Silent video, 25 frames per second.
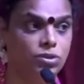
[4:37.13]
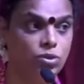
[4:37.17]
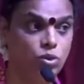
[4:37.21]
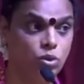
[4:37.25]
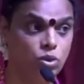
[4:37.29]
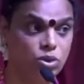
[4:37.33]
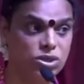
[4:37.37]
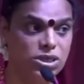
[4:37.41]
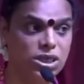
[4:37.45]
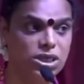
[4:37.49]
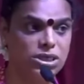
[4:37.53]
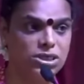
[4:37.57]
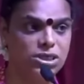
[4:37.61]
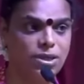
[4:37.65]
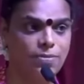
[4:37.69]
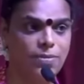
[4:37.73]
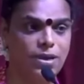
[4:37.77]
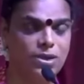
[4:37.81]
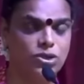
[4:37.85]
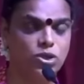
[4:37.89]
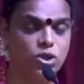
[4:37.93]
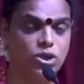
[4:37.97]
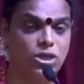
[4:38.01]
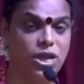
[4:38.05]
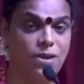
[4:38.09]
दूसरे
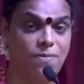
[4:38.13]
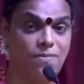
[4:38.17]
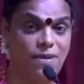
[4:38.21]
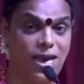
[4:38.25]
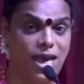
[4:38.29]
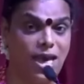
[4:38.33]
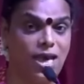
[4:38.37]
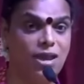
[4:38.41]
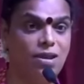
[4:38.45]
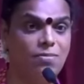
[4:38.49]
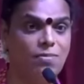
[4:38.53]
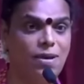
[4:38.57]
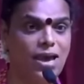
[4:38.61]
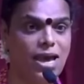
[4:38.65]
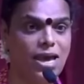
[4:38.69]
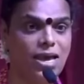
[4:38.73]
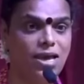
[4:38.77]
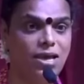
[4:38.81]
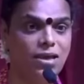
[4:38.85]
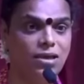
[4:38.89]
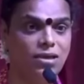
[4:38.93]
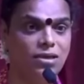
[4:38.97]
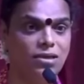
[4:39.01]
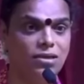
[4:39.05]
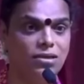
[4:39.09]
समाज होता है बहन भाई
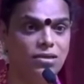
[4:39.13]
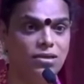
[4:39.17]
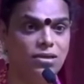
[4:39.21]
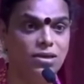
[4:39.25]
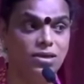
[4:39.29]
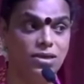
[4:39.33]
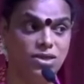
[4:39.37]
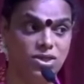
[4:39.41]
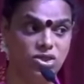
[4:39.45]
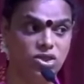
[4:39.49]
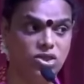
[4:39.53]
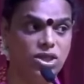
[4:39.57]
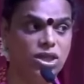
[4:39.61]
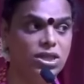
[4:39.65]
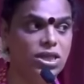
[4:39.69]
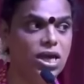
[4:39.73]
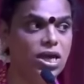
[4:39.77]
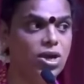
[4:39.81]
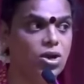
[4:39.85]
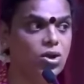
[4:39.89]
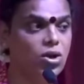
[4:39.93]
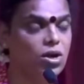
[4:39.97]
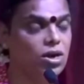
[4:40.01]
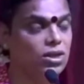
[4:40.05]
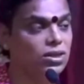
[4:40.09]

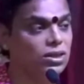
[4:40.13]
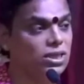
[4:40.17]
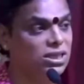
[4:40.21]
रिश्तेदार और